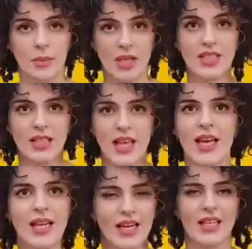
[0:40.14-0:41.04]
الماسك
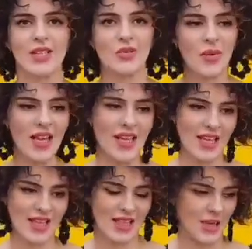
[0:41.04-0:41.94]
ده ركزوا معايا
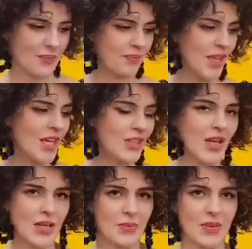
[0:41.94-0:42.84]
جدا
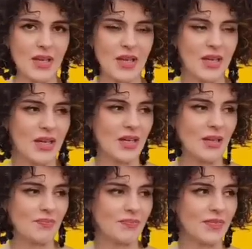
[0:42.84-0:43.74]
طيب
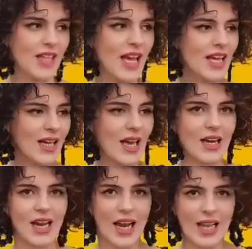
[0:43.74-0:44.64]
ده
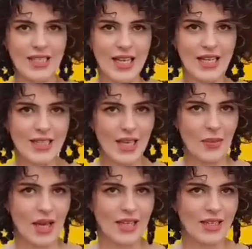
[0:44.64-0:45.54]
قرع العسل
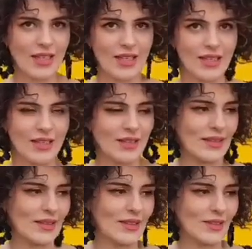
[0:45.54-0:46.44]
طبعا
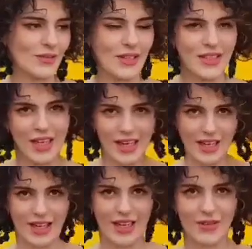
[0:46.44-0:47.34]
آه، الفترة
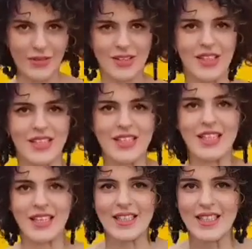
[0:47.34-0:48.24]
الفترة
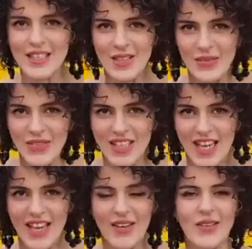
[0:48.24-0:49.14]
دي السيزون
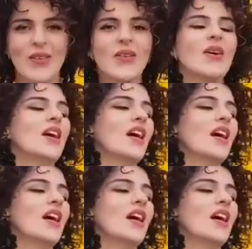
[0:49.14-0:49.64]
بتاعه